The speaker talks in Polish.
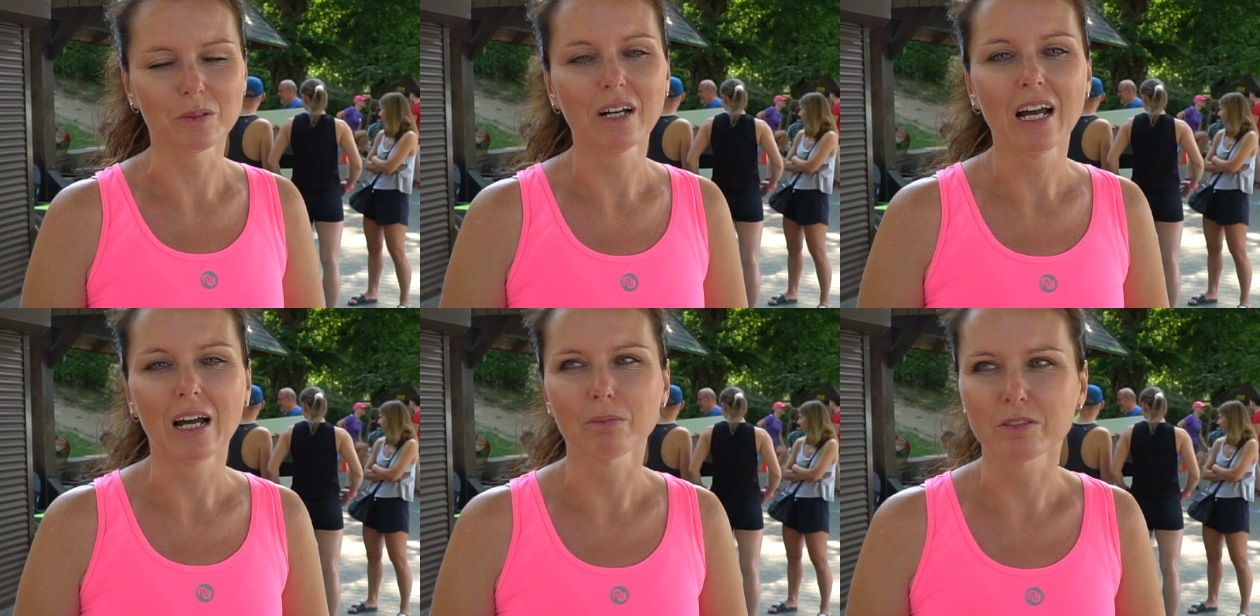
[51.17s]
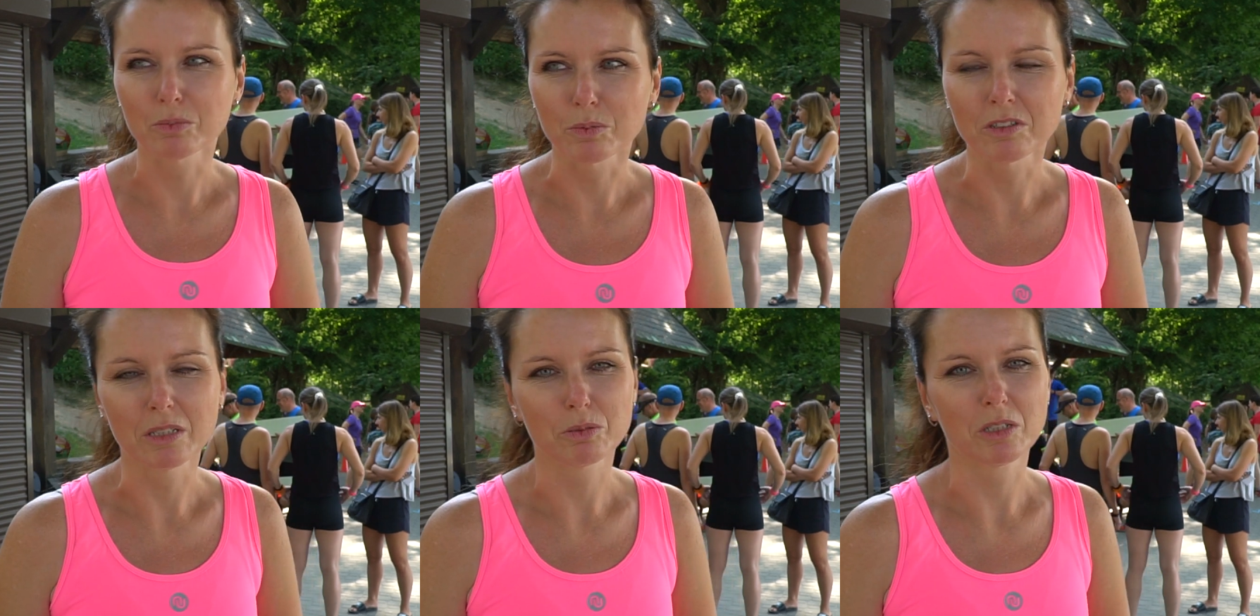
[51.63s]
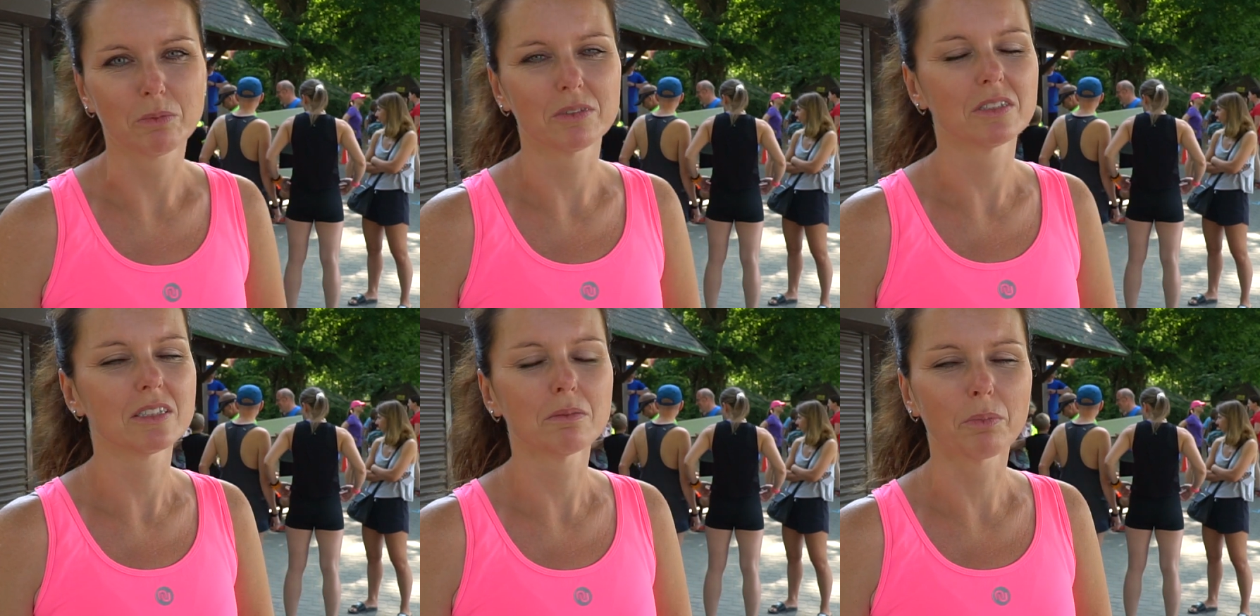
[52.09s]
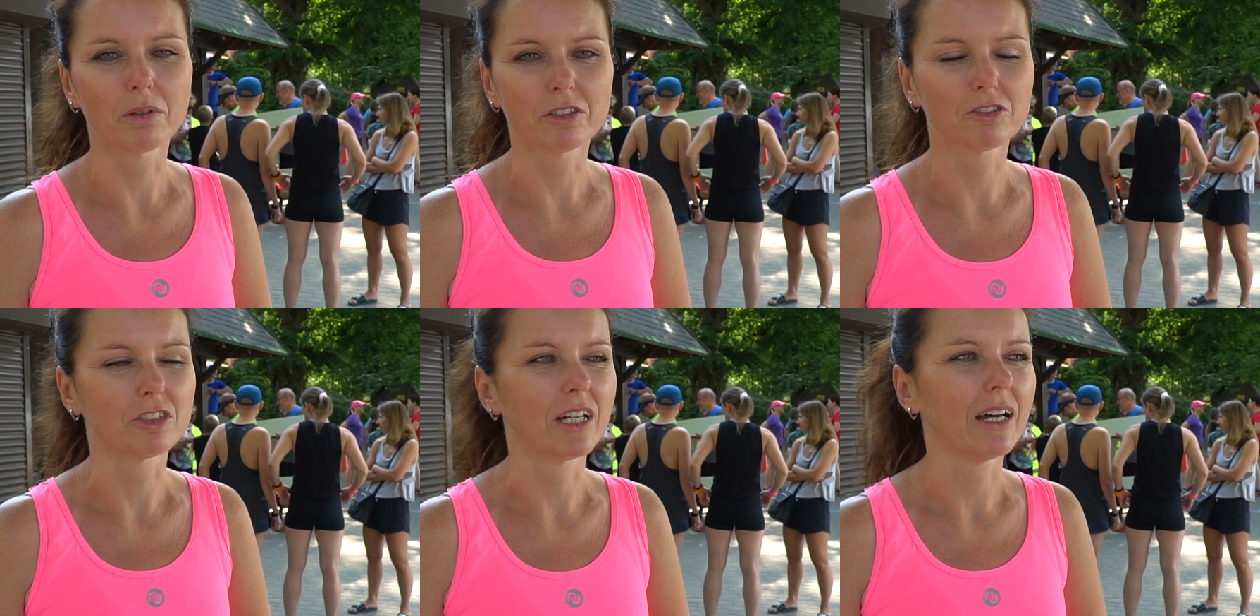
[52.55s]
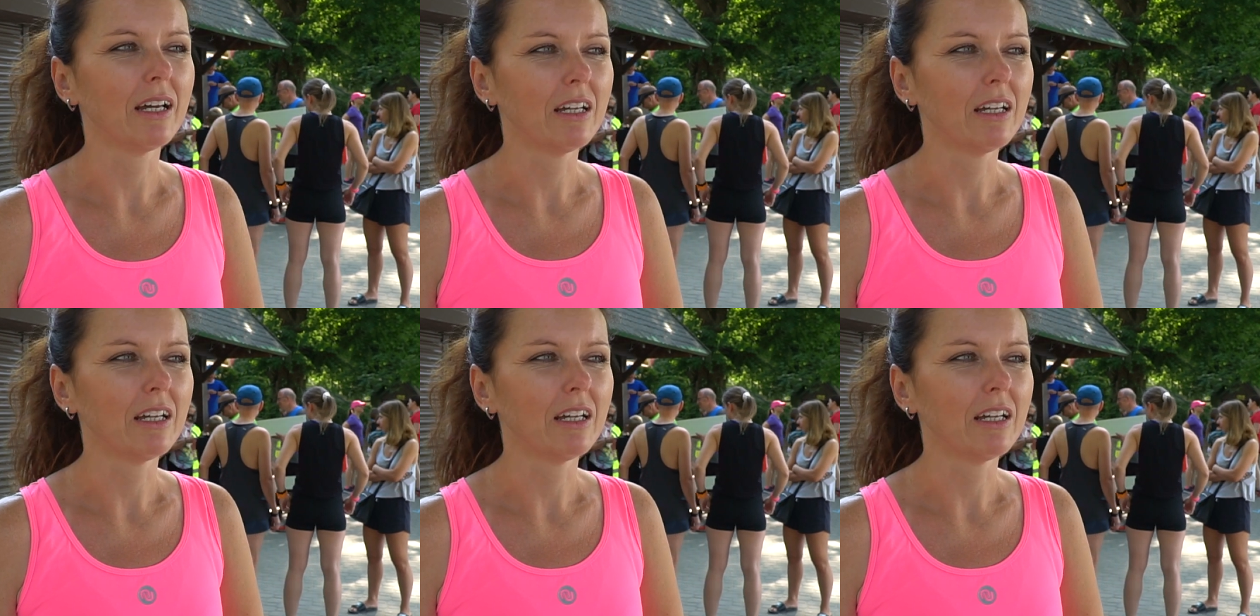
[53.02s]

aby wspólnie przebiec symboliczne